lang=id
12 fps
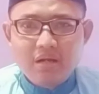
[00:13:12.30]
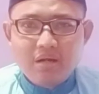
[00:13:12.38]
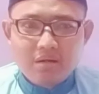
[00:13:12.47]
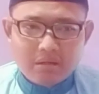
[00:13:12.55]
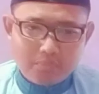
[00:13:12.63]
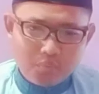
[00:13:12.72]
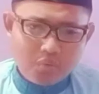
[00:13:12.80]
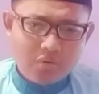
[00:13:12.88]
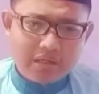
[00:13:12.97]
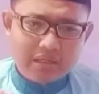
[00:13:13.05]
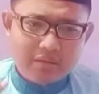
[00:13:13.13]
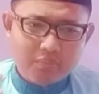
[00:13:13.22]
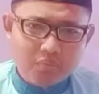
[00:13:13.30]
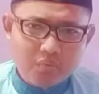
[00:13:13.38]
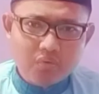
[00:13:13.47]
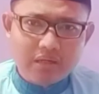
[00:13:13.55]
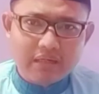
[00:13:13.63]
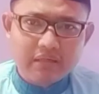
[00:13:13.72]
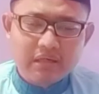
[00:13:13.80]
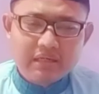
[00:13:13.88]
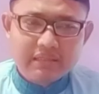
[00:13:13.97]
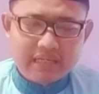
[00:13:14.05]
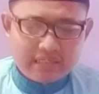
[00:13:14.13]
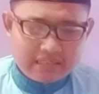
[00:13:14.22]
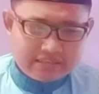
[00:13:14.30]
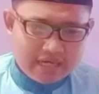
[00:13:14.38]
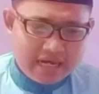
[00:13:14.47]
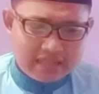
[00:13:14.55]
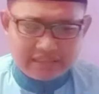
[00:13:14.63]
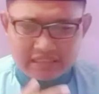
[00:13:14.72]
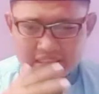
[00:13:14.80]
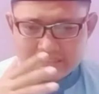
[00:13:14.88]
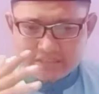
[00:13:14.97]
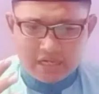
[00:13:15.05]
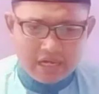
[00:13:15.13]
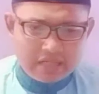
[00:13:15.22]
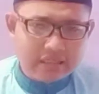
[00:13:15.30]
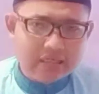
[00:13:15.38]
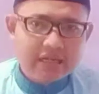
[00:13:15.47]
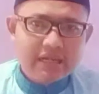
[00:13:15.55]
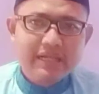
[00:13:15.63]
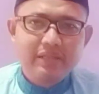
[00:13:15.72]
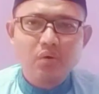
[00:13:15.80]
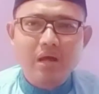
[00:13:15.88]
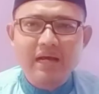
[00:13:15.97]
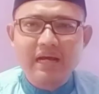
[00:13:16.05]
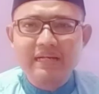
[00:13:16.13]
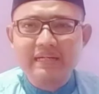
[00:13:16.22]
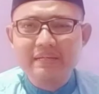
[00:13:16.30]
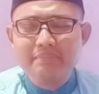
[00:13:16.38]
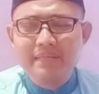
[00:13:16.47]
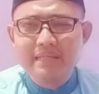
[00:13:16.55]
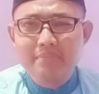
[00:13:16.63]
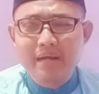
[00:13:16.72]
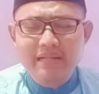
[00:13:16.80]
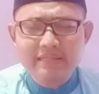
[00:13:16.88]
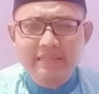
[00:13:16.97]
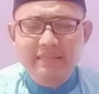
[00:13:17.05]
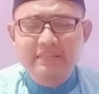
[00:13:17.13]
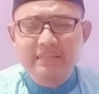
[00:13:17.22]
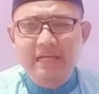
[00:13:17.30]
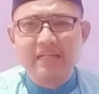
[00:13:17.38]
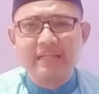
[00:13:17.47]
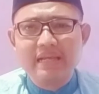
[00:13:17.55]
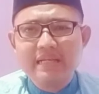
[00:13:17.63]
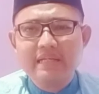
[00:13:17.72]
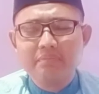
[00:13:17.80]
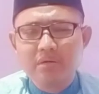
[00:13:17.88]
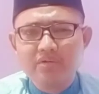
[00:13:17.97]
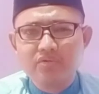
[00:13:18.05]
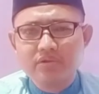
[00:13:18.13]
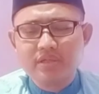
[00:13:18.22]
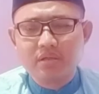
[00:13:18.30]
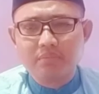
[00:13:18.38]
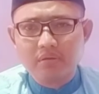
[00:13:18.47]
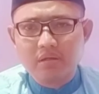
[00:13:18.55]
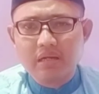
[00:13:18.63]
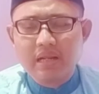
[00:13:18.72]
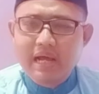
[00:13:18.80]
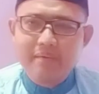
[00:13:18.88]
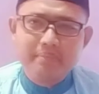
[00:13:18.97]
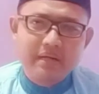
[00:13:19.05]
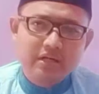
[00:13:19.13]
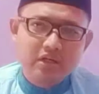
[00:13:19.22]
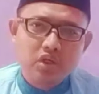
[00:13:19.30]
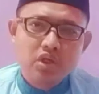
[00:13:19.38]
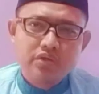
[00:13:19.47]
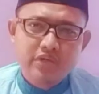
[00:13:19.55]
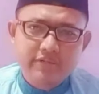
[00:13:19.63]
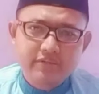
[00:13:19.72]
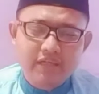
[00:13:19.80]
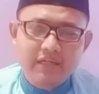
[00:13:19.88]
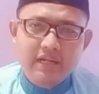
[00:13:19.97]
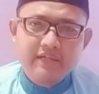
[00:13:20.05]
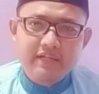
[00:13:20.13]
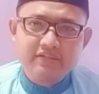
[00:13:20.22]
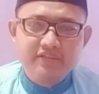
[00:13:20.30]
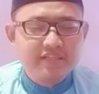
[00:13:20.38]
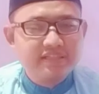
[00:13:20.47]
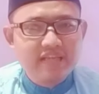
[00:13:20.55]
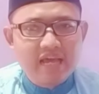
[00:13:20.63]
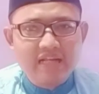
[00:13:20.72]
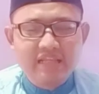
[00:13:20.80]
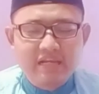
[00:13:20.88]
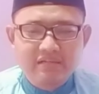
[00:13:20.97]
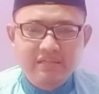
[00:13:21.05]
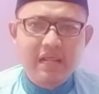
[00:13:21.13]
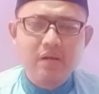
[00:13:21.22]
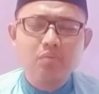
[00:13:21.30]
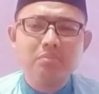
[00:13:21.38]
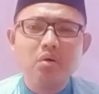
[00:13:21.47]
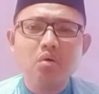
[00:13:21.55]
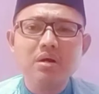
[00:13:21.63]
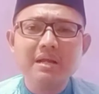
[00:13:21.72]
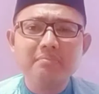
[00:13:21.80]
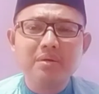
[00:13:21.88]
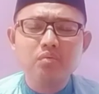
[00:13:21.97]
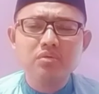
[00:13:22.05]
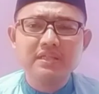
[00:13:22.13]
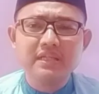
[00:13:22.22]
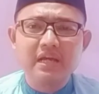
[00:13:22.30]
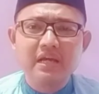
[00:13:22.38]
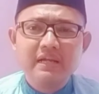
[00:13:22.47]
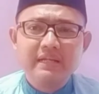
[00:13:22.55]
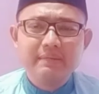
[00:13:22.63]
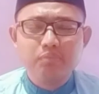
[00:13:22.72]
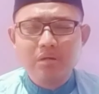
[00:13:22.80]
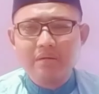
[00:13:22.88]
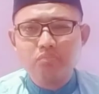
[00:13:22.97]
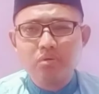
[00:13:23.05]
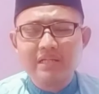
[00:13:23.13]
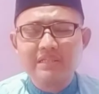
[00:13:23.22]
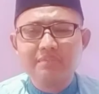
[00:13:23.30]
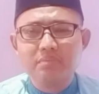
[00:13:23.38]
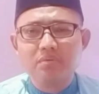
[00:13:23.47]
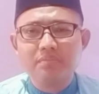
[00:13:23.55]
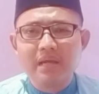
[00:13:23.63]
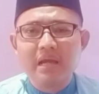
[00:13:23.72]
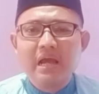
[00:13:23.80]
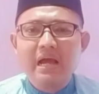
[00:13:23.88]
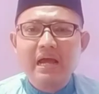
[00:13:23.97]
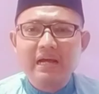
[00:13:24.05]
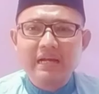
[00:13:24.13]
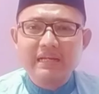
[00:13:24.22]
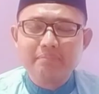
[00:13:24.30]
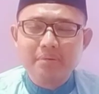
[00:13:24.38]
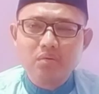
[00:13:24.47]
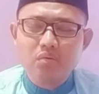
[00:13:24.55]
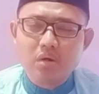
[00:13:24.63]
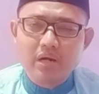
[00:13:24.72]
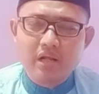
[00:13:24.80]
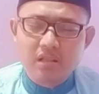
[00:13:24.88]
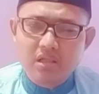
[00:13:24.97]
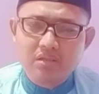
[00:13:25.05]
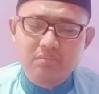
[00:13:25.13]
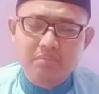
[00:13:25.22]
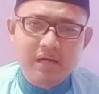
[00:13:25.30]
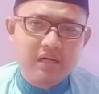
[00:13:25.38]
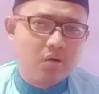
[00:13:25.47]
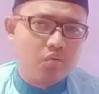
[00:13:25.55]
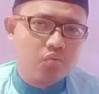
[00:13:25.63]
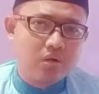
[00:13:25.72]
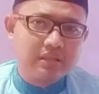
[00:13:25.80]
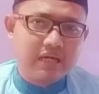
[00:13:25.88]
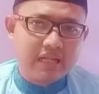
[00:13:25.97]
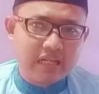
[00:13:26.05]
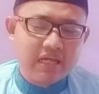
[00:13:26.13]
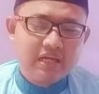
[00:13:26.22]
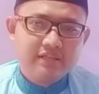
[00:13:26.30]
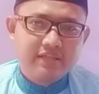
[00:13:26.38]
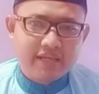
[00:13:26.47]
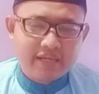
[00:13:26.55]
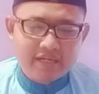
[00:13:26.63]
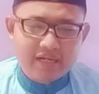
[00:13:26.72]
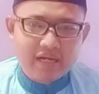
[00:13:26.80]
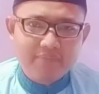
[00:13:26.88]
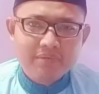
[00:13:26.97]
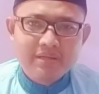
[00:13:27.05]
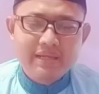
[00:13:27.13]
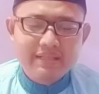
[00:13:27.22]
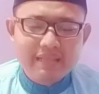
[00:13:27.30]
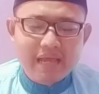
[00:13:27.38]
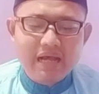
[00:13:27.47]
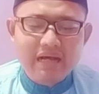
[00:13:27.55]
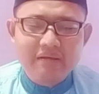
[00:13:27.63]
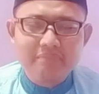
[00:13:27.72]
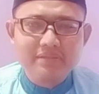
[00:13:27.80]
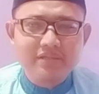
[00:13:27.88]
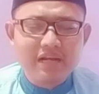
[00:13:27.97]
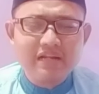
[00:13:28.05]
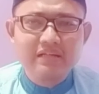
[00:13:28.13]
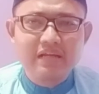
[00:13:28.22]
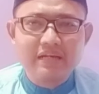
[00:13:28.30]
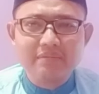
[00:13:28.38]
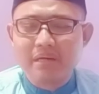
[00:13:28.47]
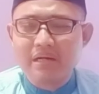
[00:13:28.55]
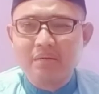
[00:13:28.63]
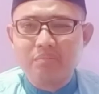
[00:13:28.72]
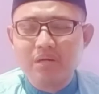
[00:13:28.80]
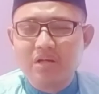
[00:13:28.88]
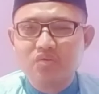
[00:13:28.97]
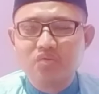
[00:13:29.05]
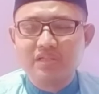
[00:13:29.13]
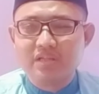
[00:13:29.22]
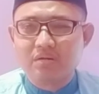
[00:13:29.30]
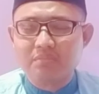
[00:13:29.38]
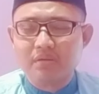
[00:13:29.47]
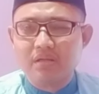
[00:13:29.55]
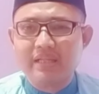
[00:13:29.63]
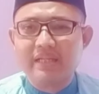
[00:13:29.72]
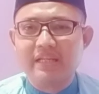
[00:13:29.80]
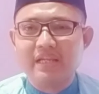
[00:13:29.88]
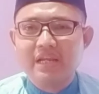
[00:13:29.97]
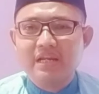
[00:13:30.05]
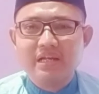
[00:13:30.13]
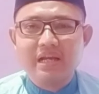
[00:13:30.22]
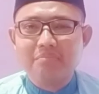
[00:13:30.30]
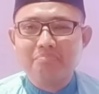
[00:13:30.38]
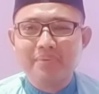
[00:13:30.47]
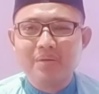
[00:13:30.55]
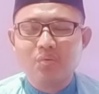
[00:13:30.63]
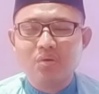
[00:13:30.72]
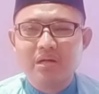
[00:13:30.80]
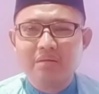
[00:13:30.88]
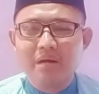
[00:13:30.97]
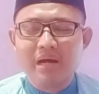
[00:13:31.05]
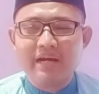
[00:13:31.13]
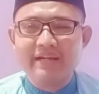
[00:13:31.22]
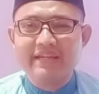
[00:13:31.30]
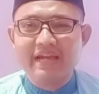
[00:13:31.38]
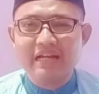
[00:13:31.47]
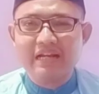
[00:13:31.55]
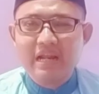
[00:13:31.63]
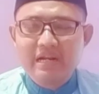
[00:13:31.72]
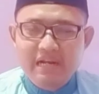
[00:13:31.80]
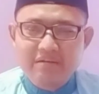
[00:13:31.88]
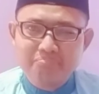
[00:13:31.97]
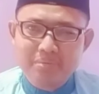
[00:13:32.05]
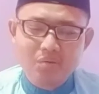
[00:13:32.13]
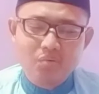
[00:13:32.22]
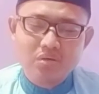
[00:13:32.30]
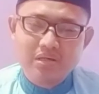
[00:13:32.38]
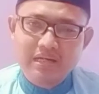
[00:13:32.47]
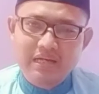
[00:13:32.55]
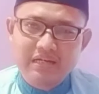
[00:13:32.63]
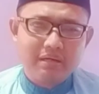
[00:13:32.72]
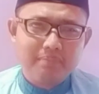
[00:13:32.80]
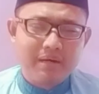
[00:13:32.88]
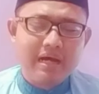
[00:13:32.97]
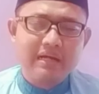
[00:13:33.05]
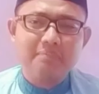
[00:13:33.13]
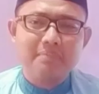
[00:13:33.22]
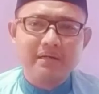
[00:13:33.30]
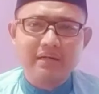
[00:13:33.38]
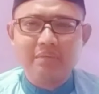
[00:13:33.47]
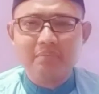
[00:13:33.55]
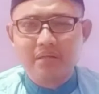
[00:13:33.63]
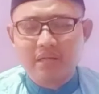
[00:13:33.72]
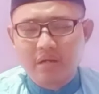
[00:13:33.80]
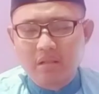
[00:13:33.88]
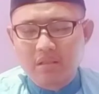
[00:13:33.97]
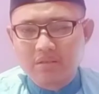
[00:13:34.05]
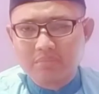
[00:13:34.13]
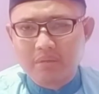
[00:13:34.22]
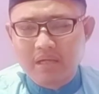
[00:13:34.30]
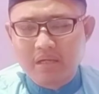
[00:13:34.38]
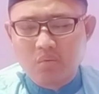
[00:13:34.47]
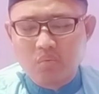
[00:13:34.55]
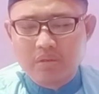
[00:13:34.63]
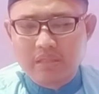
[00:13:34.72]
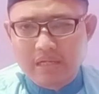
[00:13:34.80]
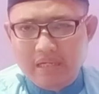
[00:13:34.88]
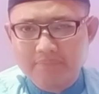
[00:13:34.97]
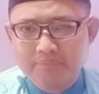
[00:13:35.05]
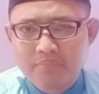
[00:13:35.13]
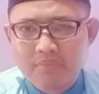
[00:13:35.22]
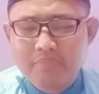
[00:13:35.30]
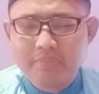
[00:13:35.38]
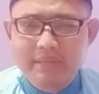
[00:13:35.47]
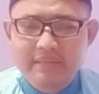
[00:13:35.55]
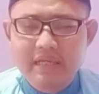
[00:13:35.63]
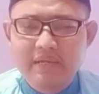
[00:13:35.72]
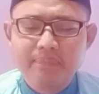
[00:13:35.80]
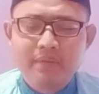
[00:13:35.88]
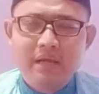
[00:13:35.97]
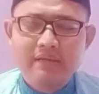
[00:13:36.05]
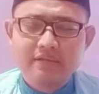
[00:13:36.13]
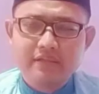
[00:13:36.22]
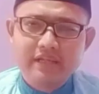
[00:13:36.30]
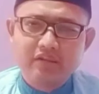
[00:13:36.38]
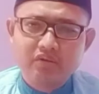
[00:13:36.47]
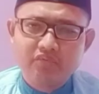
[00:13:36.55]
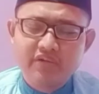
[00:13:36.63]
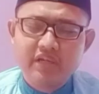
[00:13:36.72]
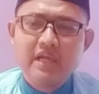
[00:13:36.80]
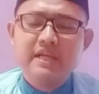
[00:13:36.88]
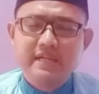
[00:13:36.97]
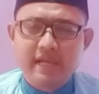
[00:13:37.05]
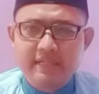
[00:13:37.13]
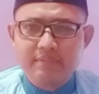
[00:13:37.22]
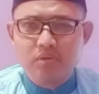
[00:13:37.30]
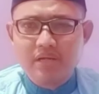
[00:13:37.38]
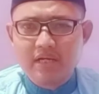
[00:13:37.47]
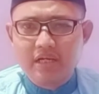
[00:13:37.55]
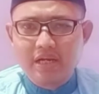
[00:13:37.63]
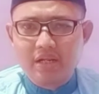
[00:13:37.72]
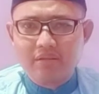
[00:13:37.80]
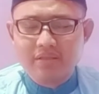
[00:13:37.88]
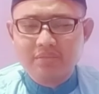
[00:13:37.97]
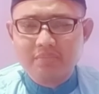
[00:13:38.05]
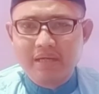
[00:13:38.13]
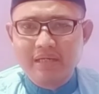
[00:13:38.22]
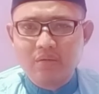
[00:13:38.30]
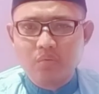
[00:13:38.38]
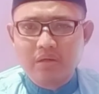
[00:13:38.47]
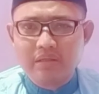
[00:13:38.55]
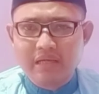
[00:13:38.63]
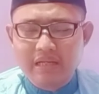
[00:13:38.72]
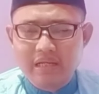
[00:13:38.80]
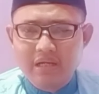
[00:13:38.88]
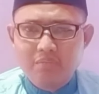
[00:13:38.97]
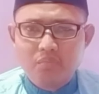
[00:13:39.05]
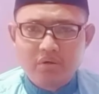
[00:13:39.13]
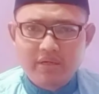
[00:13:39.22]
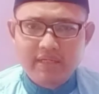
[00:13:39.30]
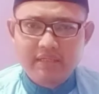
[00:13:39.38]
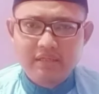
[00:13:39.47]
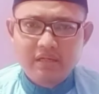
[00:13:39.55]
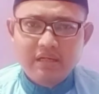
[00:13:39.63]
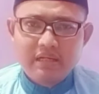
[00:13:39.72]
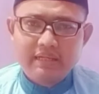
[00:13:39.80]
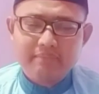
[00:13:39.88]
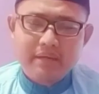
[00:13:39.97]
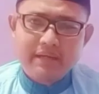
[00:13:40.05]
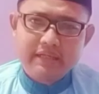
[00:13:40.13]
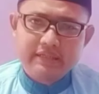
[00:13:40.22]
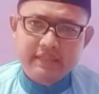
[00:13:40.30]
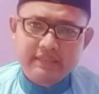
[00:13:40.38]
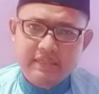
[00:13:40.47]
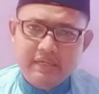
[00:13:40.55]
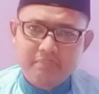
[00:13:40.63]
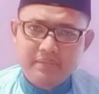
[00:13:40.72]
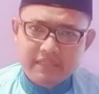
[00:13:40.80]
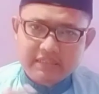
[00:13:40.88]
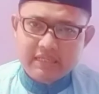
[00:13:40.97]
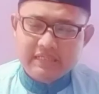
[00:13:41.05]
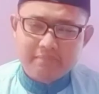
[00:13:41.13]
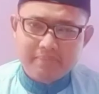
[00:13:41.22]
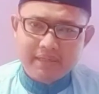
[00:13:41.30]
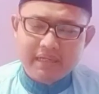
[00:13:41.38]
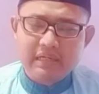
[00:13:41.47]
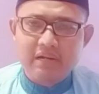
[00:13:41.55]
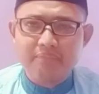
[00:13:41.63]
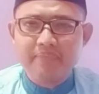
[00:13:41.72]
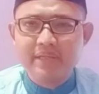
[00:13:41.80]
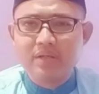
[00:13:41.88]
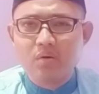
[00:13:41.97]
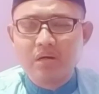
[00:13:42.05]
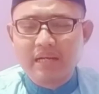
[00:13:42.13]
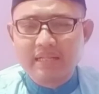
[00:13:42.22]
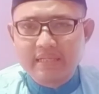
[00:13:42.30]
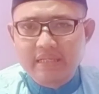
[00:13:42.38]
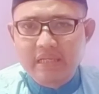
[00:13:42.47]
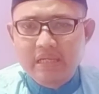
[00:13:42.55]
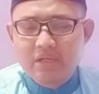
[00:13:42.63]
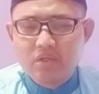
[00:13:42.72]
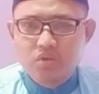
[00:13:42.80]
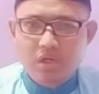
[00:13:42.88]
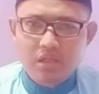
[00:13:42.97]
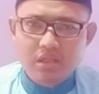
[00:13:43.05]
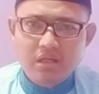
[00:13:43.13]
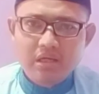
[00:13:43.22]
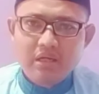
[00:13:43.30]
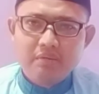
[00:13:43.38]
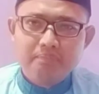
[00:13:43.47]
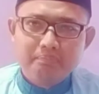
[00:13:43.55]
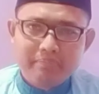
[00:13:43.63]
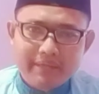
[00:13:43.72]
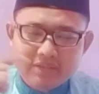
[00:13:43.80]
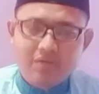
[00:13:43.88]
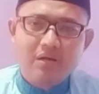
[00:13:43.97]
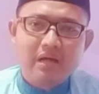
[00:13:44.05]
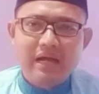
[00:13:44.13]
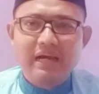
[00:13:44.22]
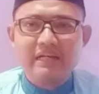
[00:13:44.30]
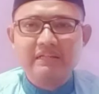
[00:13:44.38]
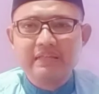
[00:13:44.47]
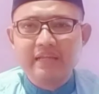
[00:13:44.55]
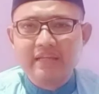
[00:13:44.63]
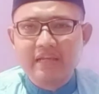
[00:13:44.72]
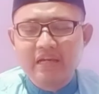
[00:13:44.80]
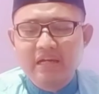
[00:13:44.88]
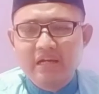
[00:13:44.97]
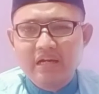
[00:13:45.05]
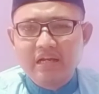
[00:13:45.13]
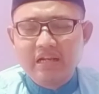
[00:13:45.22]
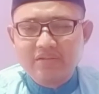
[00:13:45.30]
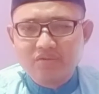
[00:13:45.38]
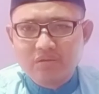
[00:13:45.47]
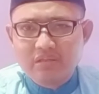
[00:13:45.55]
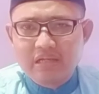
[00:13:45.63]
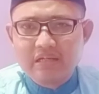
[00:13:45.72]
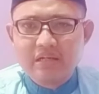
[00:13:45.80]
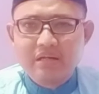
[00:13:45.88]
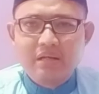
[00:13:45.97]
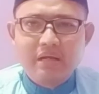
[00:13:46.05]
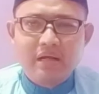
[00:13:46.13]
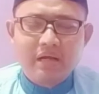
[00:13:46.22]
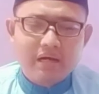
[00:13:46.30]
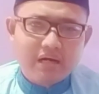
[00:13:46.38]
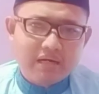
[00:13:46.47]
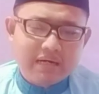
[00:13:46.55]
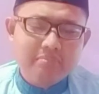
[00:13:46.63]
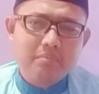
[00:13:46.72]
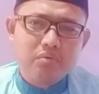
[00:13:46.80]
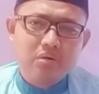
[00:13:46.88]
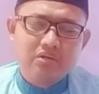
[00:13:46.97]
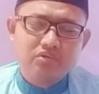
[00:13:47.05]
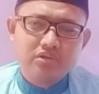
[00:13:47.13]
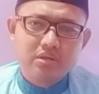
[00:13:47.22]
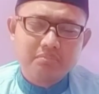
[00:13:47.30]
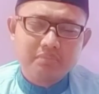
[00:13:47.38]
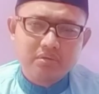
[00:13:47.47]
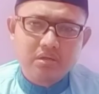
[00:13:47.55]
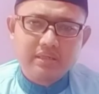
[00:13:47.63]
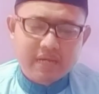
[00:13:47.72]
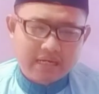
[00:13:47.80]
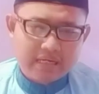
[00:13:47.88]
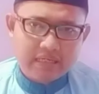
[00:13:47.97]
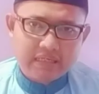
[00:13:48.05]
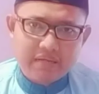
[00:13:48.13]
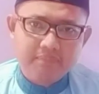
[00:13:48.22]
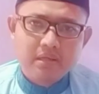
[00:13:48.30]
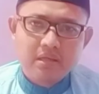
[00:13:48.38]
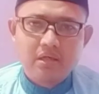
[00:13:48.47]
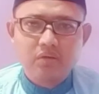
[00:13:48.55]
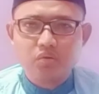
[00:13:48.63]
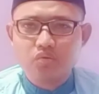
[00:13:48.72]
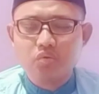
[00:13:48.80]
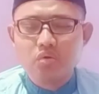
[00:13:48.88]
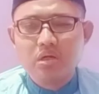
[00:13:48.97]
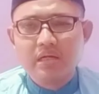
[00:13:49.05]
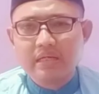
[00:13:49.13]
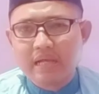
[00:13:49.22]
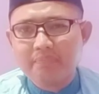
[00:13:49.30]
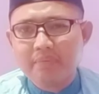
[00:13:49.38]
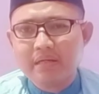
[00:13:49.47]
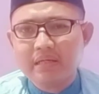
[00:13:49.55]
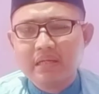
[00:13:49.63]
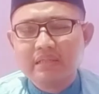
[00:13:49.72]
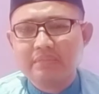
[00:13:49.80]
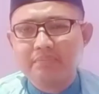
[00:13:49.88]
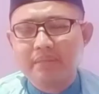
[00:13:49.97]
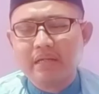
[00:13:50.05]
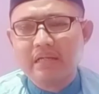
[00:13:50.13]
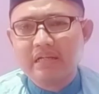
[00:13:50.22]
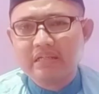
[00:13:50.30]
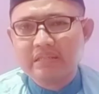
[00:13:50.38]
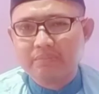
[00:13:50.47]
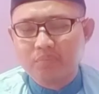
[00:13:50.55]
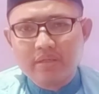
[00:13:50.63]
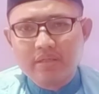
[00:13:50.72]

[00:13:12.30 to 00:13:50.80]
keburukan-keburukan dan kejahatan-kejahatan itu akan diminimalisir sekali di bulan suci Ramadan. Apalagi setan dan jin jahat yang selalu menggoda manusia di bulan-bulan sebelumnya akan dibelenggu oleh Allah Subhanahu wa taala sehingga kita akan menjalankan ibadah bulan suci Ramadan ini dengan penuh kebahagiaan dan penuh dengan harapan rahmat dari Allah Subhanahu wa taala. Pemirsa Sedikit TV yang dimuliakan oleh Allah Subhanahu wa taala, mungkin lima ini saja yang bisa saya sampaikan dalam video kali ini. Insyaallah besok akan saya uh, lanjutkan uh, nama bulan suci Ramadan yang ke-6, ke-7, ke-8, ke-9 dan ke-10.